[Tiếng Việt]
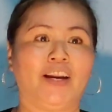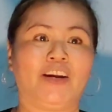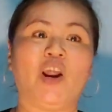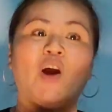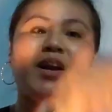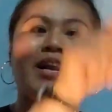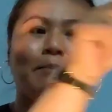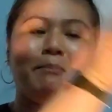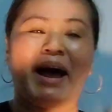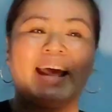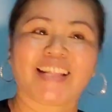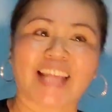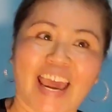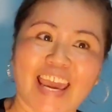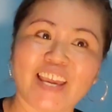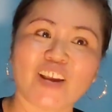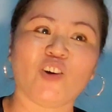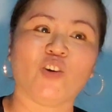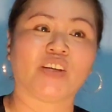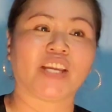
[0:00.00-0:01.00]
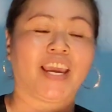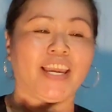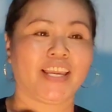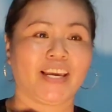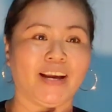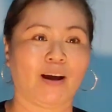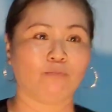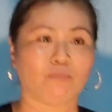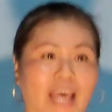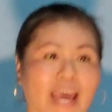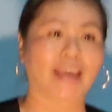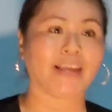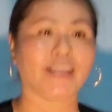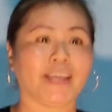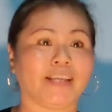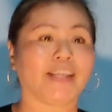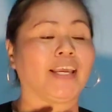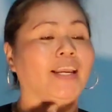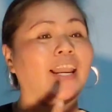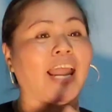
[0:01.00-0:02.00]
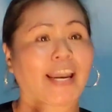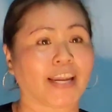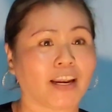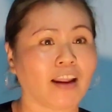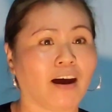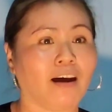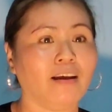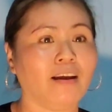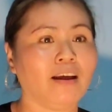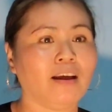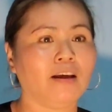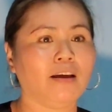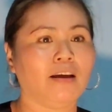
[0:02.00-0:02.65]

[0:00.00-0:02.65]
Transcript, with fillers: Đó là bả thấy, còn chị không thấy, chị chỉ lạnh thôi.